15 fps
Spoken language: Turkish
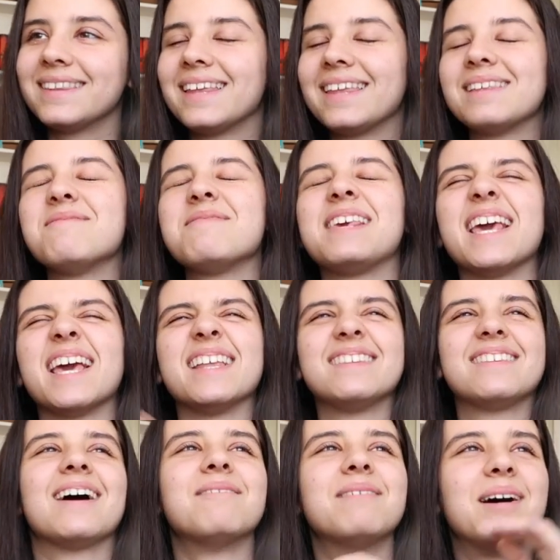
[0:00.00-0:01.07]
Dedim ki
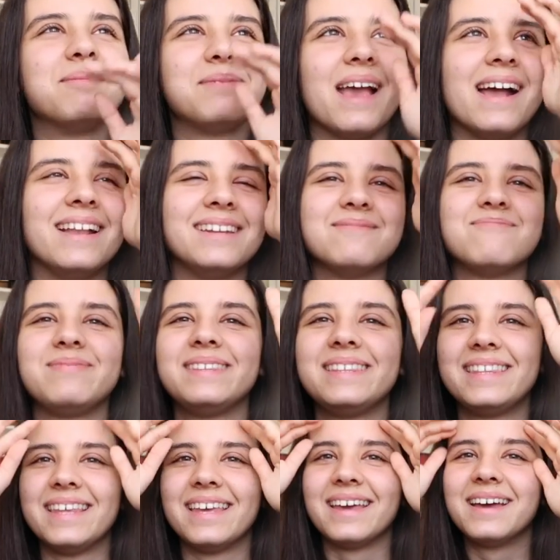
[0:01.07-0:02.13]
tamam yani
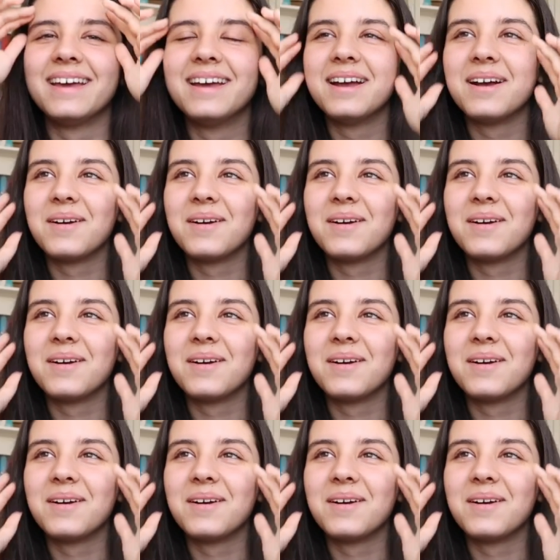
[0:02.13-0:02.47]
bitti.